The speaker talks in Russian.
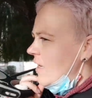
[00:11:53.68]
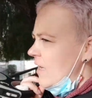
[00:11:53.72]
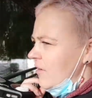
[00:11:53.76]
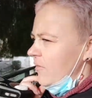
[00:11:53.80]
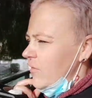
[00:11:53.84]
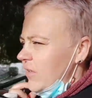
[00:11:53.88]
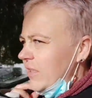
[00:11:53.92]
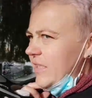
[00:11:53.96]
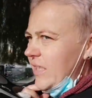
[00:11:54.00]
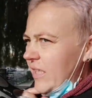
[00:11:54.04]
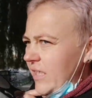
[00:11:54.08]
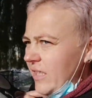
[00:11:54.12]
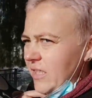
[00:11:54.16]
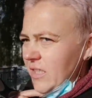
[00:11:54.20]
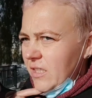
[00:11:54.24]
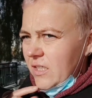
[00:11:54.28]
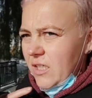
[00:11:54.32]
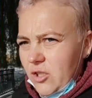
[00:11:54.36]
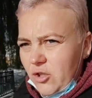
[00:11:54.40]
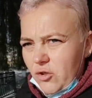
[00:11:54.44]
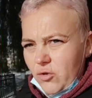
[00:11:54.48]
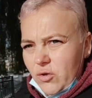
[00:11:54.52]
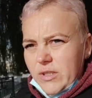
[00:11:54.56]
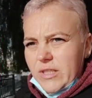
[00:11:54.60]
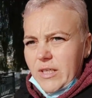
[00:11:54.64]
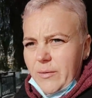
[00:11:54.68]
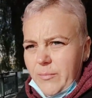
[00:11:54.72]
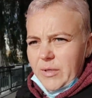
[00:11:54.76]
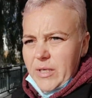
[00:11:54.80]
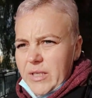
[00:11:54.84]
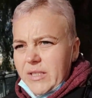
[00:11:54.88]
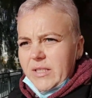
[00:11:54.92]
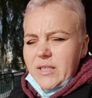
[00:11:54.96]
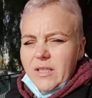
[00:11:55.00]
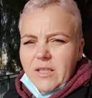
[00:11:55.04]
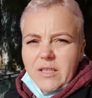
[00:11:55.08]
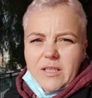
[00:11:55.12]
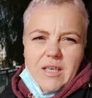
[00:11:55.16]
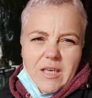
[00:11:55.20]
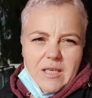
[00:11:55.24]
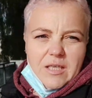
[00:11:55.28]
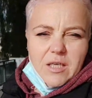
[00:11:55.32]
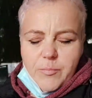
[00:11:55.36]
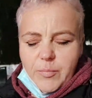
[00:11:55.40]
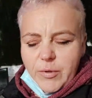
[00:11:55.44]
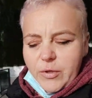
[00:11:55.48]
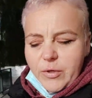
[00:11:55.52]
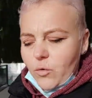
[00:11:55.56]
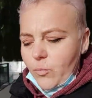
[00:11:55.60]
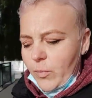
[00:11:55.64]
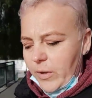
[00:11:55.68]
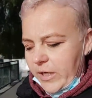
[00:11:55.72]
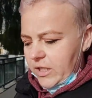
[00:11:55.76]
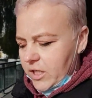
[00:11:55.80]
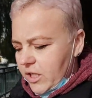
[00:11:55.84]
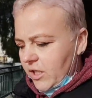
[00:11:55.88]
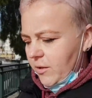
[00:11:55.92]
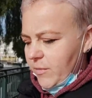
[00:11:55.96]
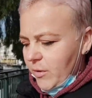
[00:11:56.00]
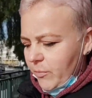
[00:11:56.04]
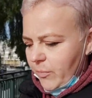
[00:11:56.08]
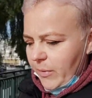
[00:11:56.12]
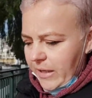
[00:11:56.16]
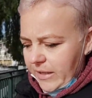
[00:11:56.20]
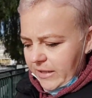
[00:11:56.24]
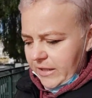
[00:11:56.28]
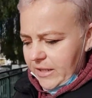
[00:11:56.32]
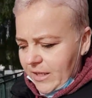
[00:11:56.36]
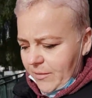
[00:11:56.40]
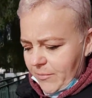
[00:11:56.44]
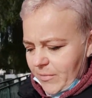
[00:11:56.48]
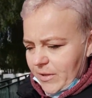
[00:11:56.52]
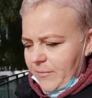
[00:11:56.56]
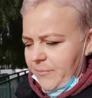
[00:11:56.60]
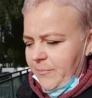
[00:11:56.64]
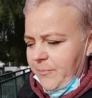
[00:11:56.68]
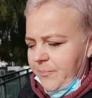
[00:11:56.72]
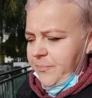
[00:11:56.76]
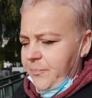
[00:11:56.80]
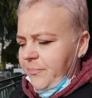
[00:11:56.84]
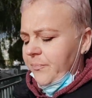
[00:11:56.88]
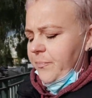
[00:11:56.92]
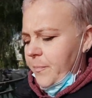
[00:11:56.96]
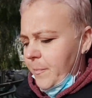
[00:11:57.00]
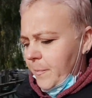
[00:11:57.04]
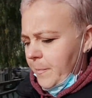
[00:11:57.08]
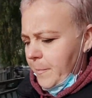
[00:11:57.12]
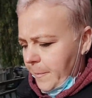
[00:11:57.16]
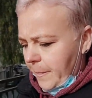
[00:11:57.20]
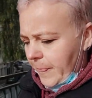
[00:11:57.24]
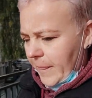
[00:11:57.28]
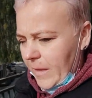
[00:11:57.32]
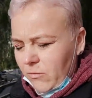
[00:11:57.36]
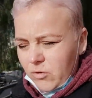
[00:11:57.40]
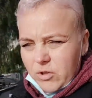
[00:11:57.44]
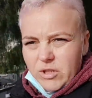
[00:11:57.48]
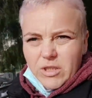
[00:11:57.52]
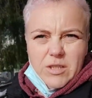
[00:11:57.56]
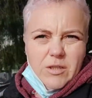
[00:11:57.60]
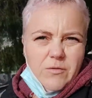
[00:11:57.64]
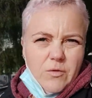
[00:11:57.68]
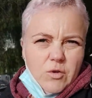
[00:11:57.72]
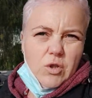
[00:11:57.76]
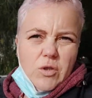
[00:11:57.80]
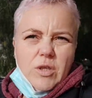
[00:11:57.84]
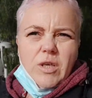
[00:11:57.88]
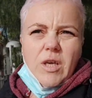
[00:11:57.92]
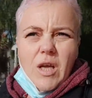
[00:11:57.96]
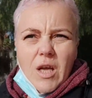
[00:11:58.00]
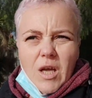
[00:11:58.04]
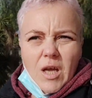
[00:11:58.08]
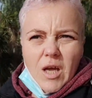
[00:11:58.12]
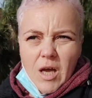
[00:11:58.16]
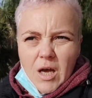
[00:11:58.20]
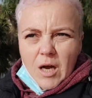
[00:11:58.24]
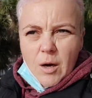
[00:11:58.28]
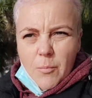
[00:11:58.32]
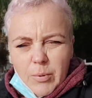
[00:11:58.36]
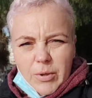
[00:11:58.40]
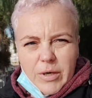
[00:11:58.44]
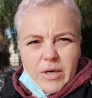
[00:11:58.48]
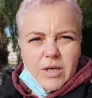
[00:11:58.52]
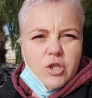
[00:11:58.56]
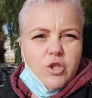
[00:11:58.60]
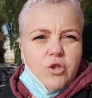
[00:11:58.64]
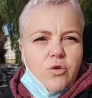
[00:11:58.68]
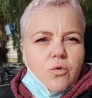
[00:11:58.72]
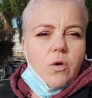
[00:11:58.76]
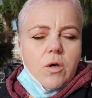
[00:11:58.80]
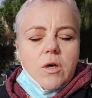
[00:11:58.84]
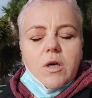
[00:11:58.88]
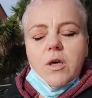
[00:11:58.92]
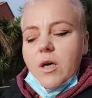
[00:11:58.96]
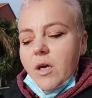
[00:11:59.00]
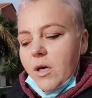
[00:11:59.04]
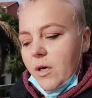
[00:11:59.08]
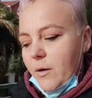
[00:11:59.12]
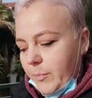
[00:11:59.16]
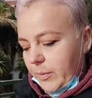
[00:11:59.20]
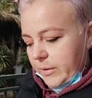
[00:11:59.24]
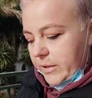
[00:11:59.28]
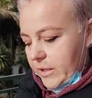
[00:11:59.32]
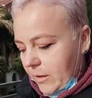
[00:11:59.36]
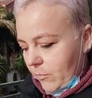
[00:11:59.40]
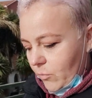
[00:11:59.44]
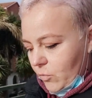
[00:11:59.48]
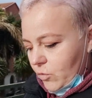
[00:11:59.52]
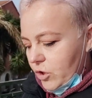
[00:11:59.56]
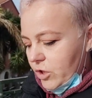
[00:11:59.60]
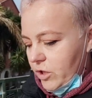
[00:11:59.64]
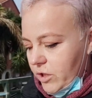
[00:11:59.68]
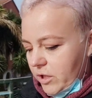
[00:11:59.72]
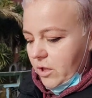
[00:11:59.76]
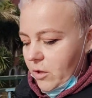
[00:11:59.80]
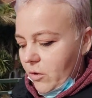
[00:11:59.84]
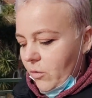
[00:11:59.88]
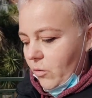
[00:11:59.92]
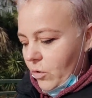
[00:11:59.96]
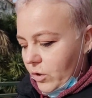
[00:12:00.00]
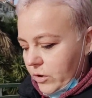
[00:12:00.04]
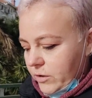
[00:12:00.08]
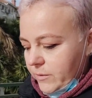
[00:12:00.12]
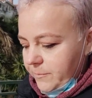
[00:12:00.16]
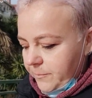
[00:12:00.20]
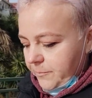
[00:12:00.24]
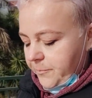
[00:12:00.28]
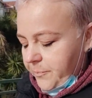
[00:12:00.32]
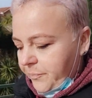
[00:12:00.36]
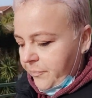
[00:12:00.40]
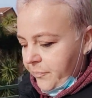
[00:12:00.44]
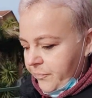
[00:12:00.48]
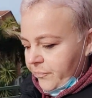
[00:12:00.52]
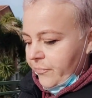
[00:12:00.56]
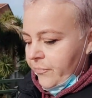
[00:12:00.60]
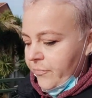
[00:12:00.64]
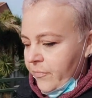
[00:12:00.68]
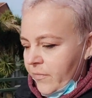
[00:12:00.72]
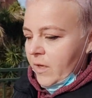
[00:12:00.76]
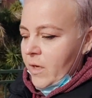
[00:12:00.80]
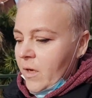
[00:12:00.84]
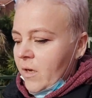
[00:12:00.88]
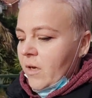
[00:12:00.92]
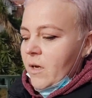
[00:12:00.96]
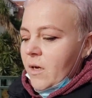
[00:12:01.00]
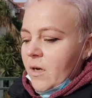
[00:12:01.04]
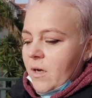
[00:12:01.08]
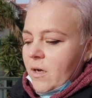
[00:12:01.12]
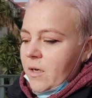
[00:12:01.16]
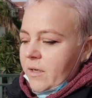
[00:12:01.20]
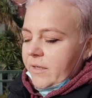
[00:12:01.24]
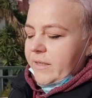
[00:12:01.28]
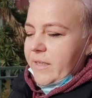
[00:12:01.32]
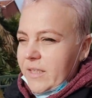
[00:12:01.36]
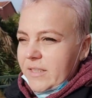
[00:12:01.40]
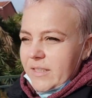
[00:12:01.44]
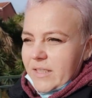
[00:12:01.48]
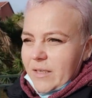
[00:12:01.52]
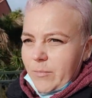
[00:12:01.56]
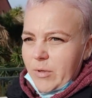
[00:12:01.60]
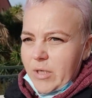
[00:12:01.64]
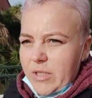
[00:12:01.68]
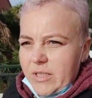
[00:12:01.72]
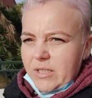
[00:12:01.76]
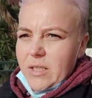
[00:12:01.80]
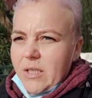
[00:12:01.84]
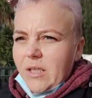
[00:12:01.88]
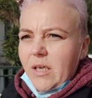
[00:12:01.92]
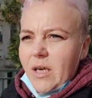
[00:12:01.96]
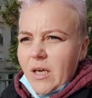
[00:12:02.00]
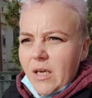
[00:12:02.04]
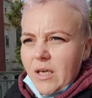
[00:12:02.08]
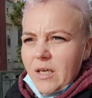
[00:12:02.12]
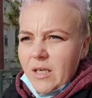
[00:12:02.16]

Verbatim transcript: Вы знаете, я что заметила? Я не беру большими банками вот это вот порошок, потому что он, я заметила,